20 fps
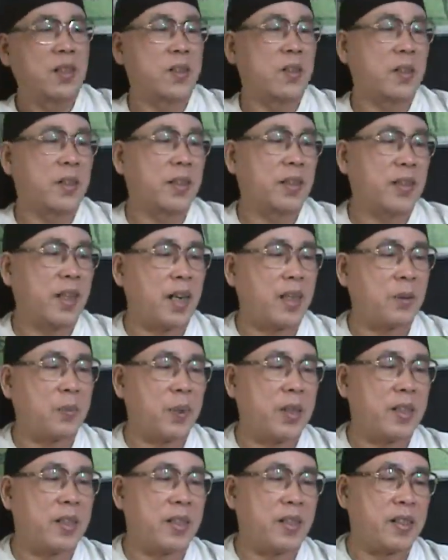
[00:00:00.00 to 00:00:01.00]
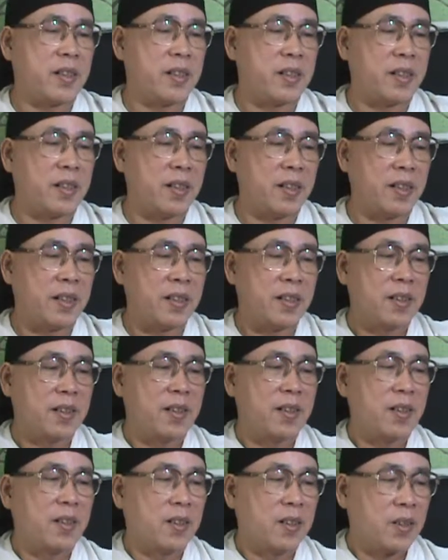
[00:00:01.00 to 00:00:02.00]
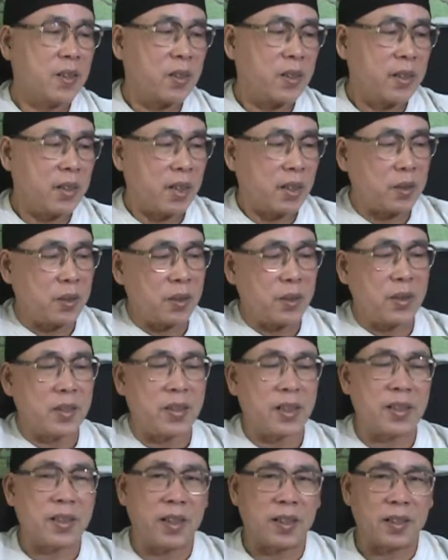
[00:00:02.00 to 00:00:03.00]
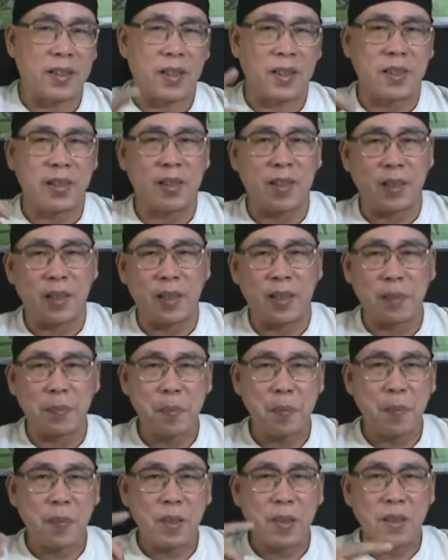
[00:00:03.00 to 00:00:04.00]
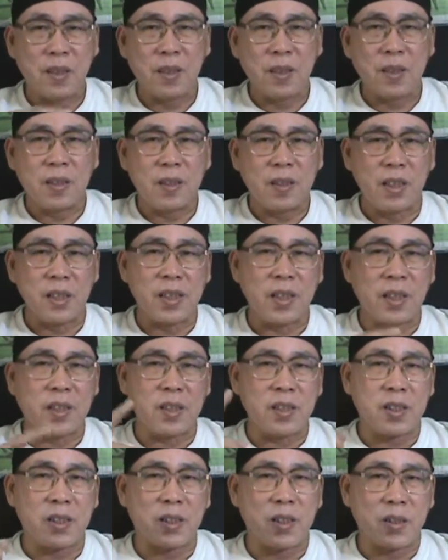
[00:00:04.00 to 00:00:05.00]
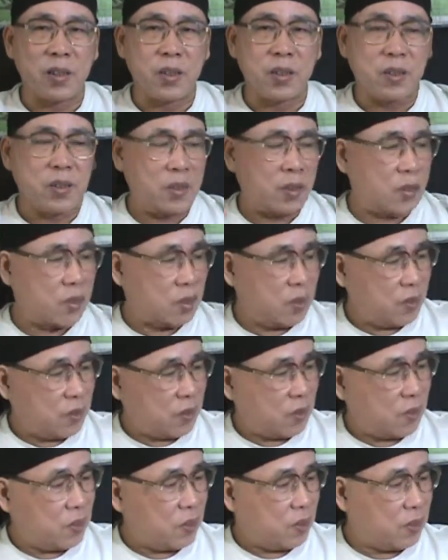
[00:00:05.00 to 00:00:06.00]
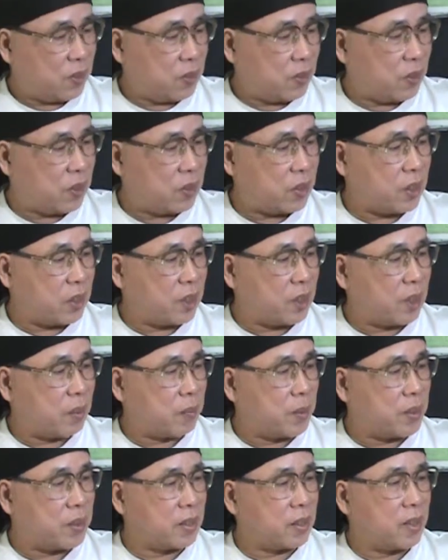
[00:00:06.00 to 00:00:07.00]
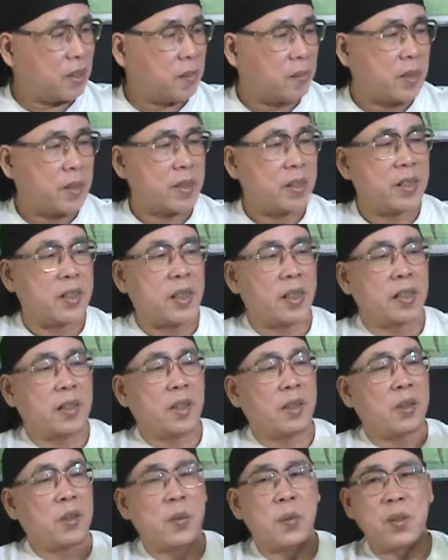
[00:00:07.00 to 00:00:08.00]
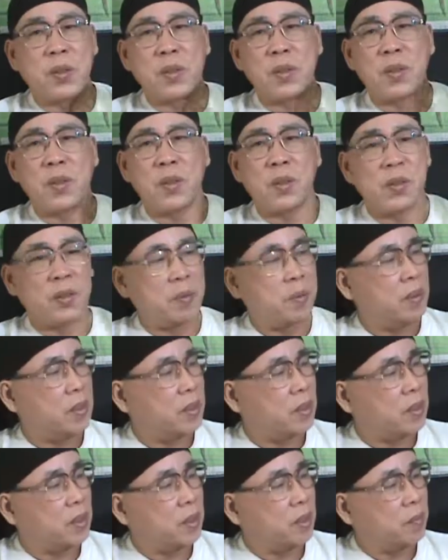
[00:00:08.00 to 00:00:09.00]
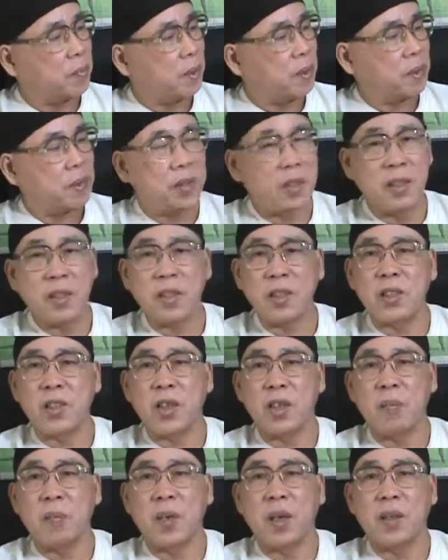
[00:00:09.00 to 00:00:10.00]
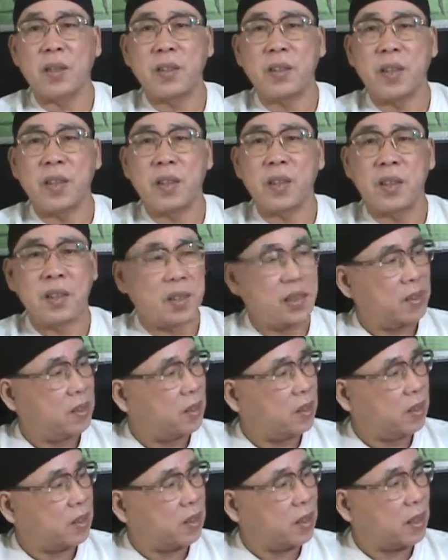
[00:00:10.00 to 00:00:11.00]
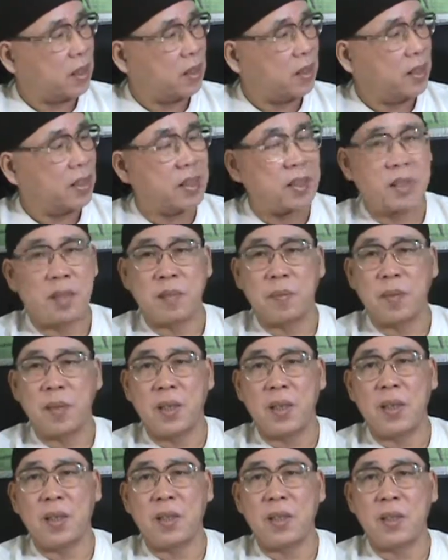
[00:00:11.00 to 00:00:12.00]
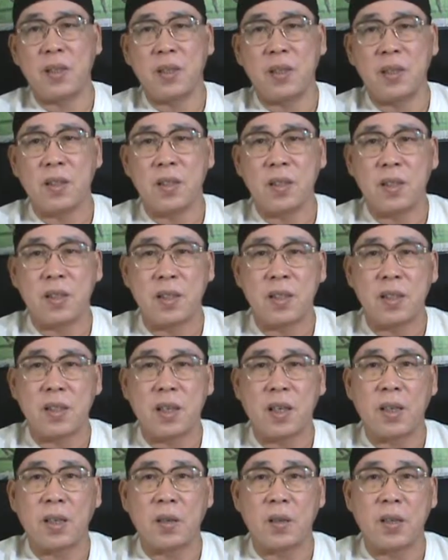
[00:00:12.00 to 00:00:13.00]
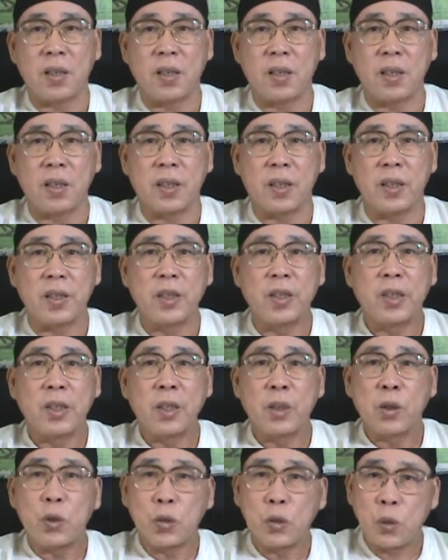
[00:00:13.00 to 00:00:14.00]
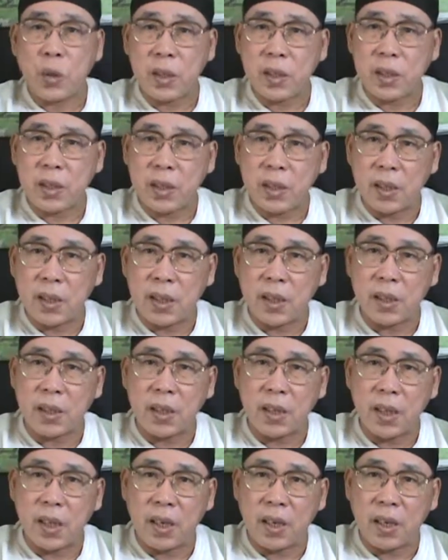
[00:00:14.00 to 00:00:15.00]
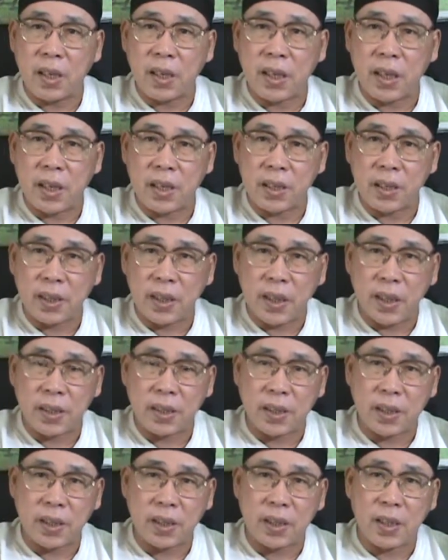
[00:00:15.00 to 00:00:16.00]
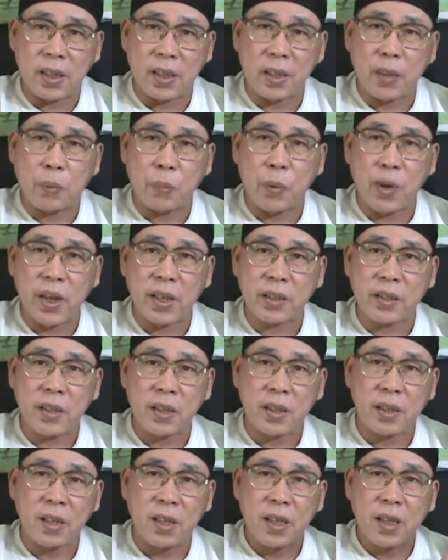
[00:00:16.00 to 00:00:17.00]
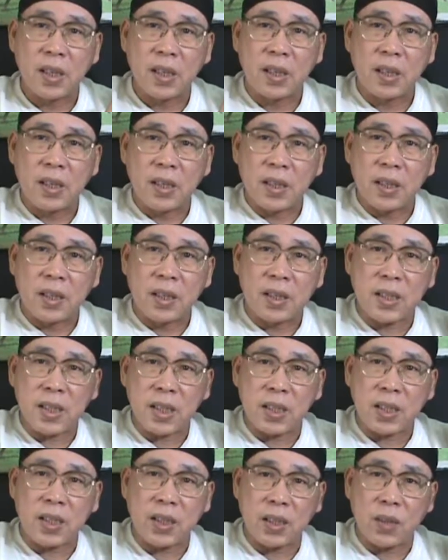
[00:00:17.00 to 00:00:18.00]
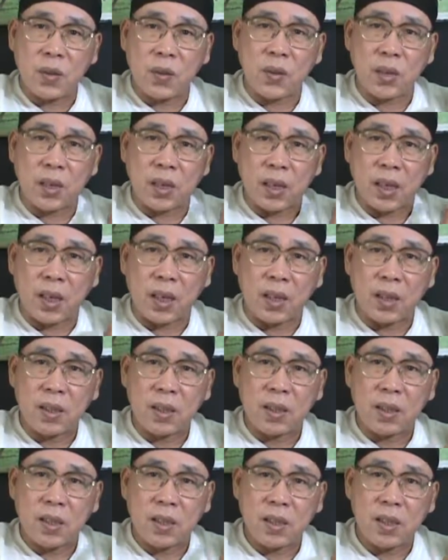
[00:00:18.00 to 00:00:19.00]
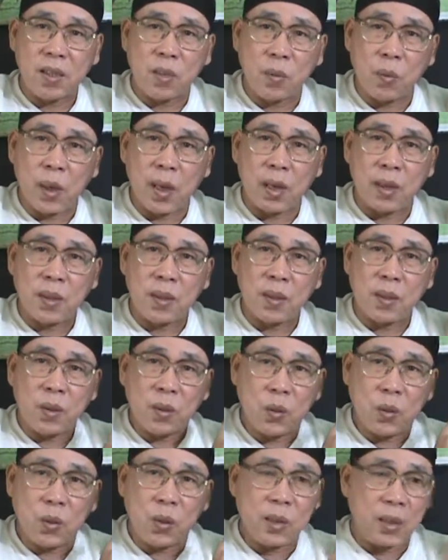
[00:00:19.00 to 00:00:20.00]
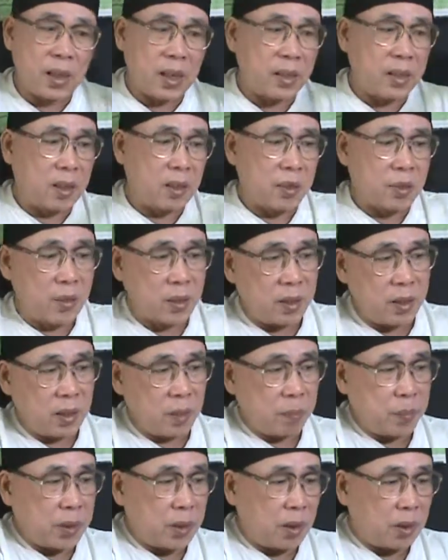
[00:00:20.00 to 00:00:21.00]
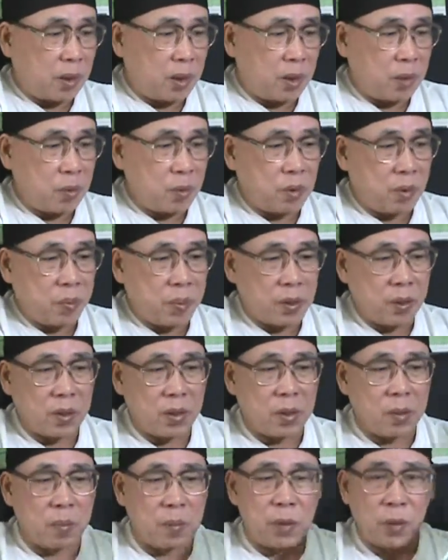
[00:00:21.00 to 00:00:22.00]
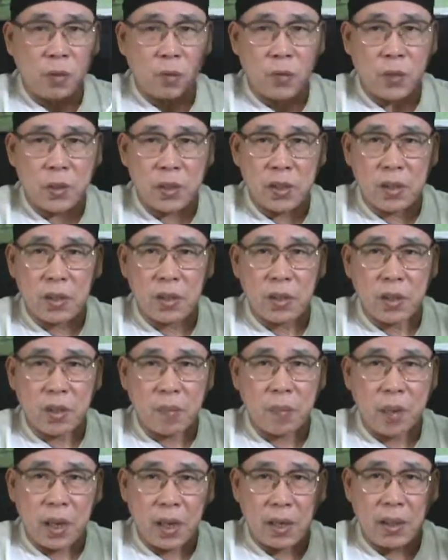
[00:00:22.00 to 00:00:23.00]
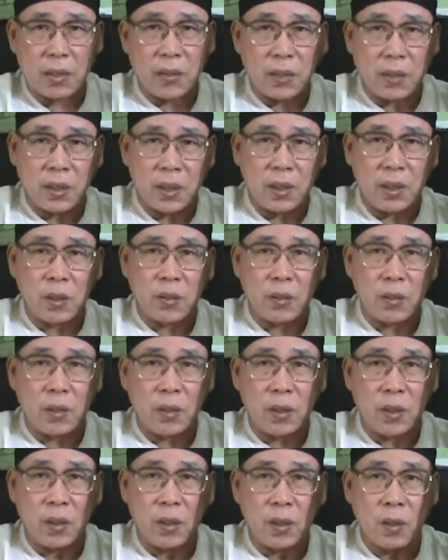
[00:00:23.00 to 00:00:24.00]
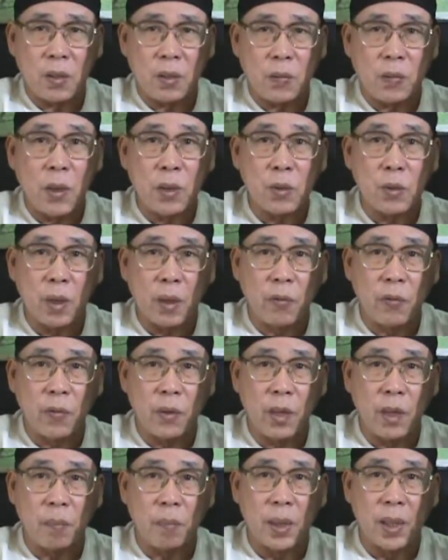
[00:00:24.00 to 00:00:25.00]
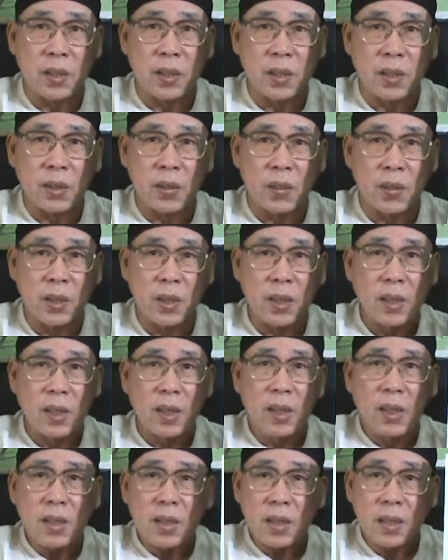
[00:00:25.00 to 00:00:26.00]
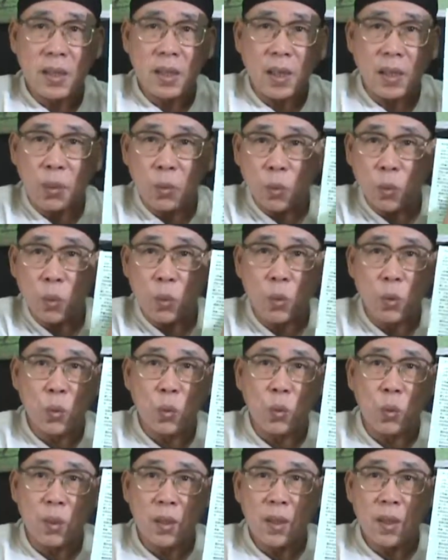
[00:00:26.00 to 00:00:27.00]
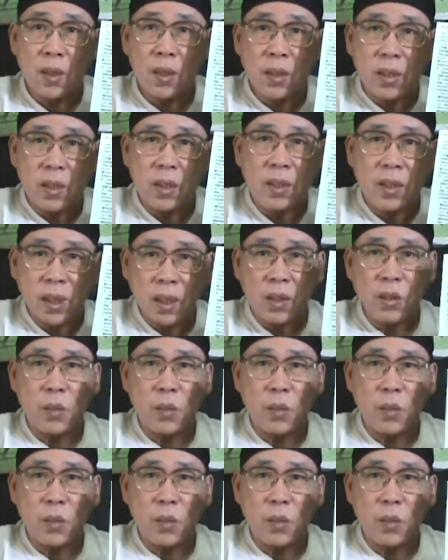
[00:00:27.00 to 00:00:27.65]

有很大的危险性。刚刚最后再讲到一个哈，那些人只，那些人他们他们只想到投资只有这么几点嘛：，第一个钱嘛，第二个时间，第三个练习嘛，练习练习还有那个学习跟练习 （learning and 这个 practice），这些东西啊之外。如果你还想学一点比较特殊的，比如说这边有飞行、骑马，还有那个呃帆船、风浪板这些东西，还有武术，这些还